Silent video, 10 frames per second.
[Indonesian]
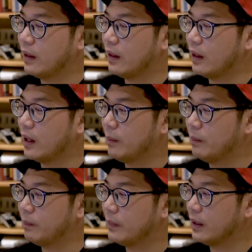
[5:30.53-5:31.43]

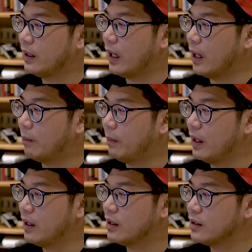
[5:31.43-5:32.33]
6, 8, 10,
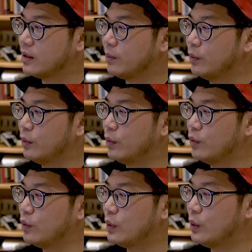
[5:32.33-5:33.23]
12,